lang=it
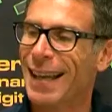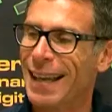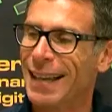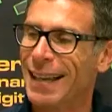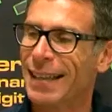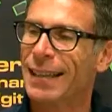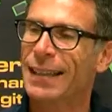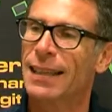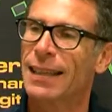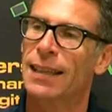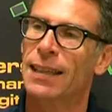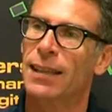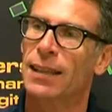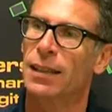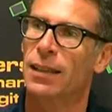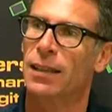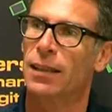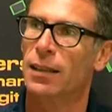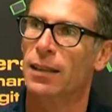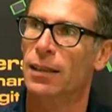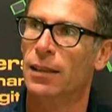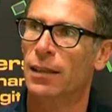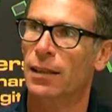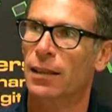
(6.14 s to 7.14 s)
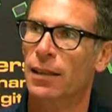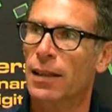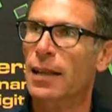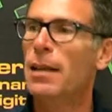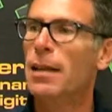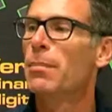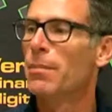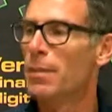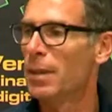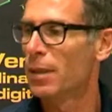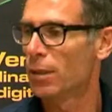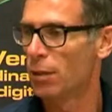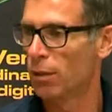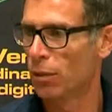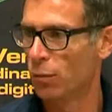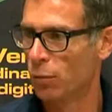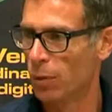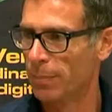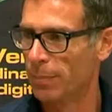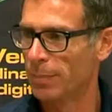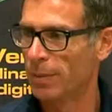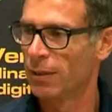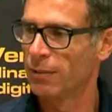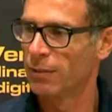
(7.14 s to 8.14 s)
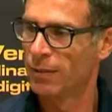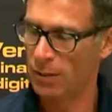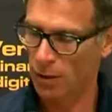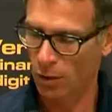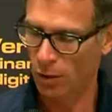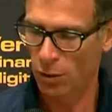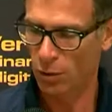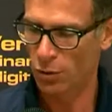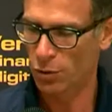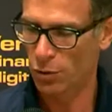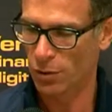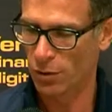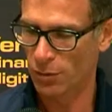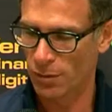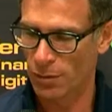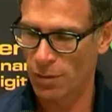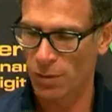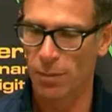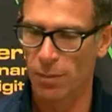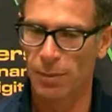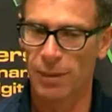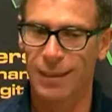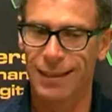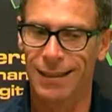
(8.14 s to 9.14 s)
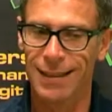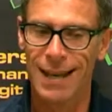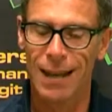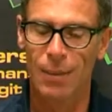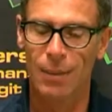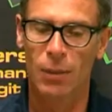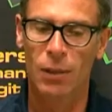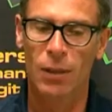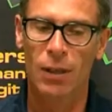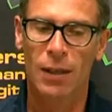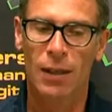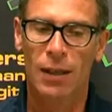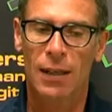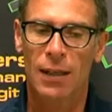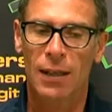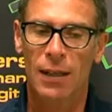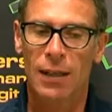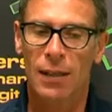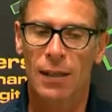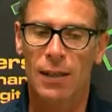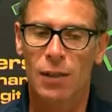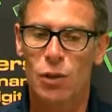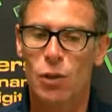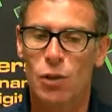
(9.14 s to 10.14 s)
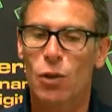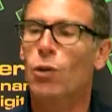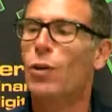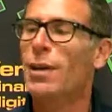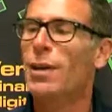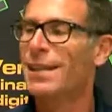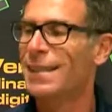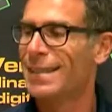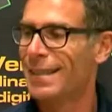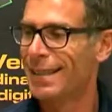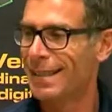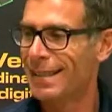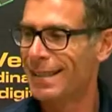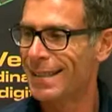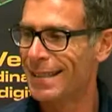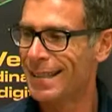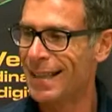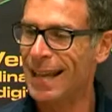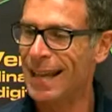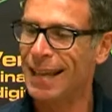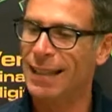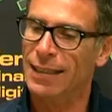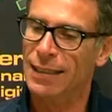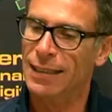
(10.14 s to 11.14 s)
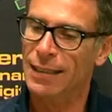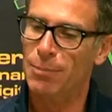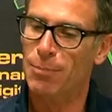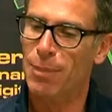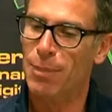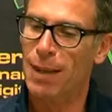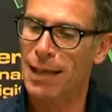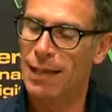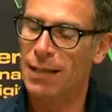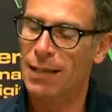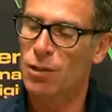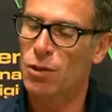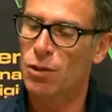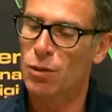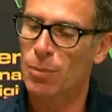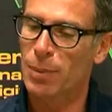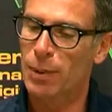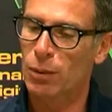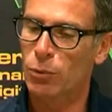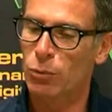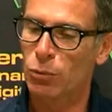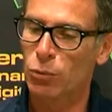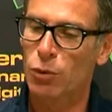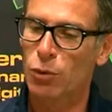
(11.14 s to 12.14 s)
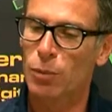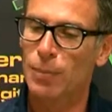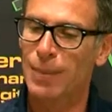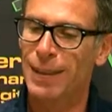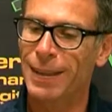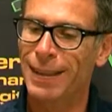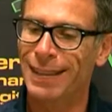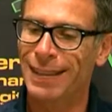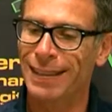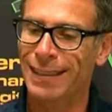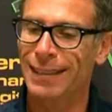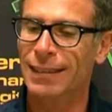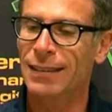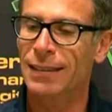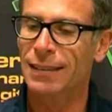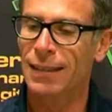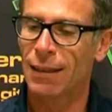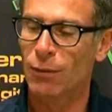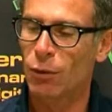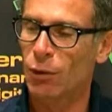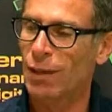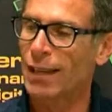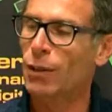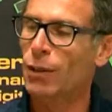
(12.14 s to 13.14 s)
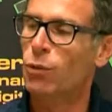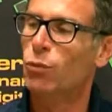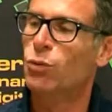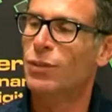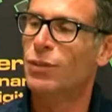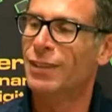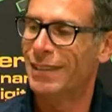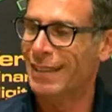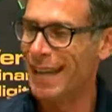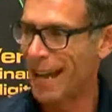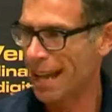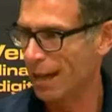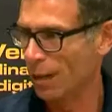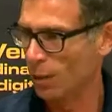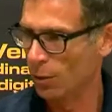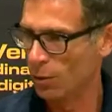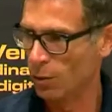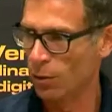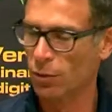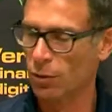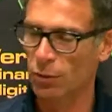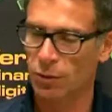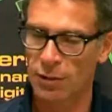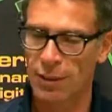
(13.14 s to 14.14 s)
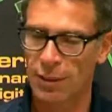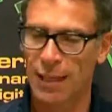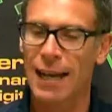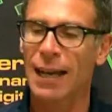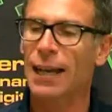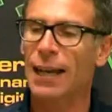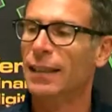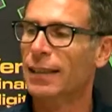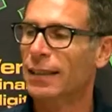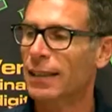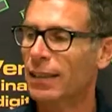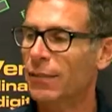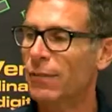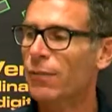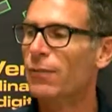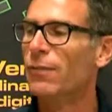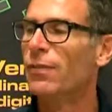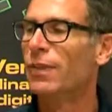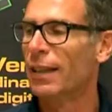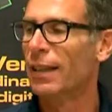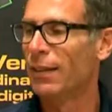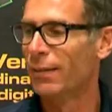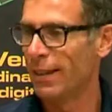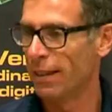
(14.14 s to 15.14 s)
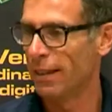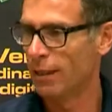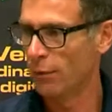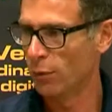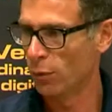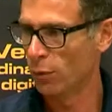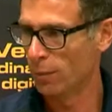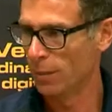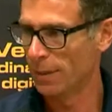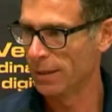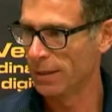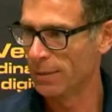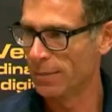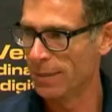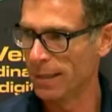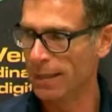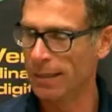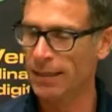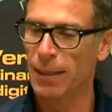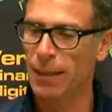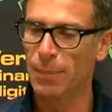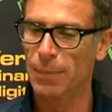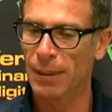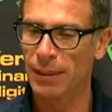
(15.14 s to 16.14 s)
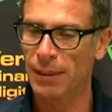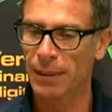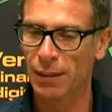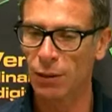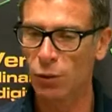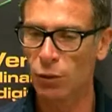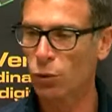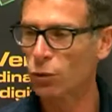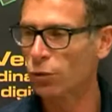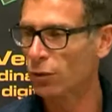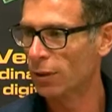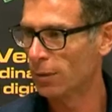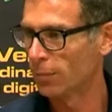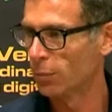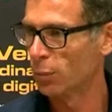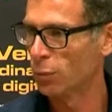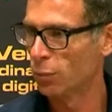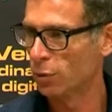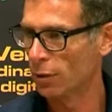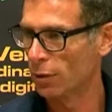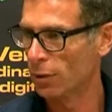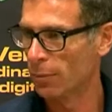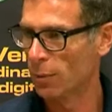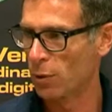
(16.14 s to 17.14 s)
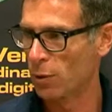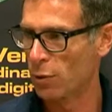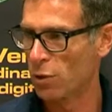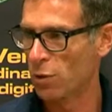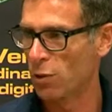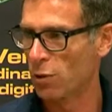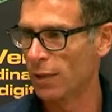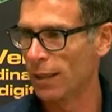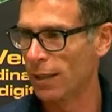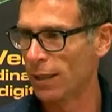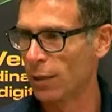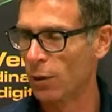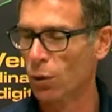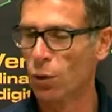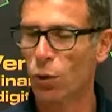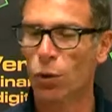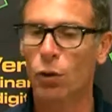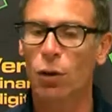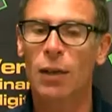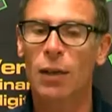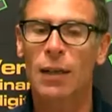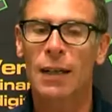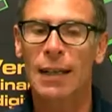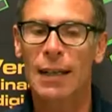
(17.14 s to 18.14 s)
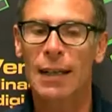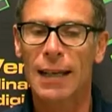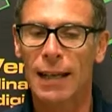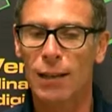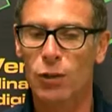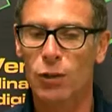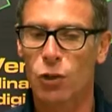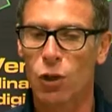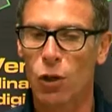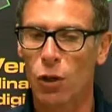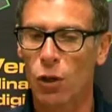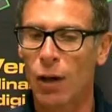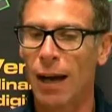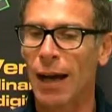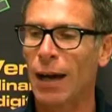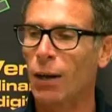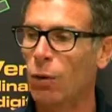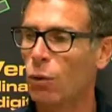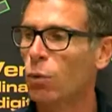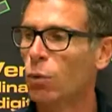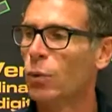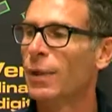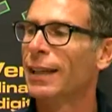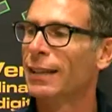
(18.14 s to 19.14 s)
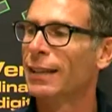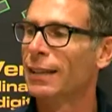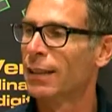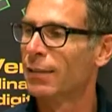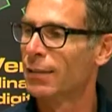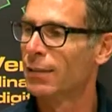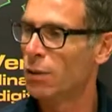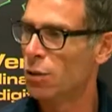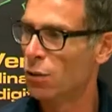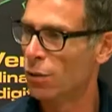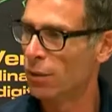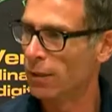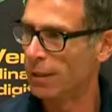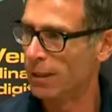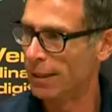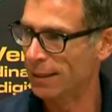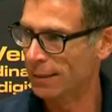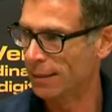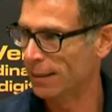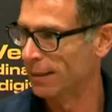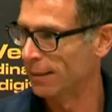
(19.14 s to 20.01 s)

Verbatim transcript: è che le micro web TV, oggi di questo parliamo, sono essenziali, ma soprattutto per intavolare un dialogo tra i, le varie forme di media, perché il contributo che possono dare loro è ciò a cui la televisione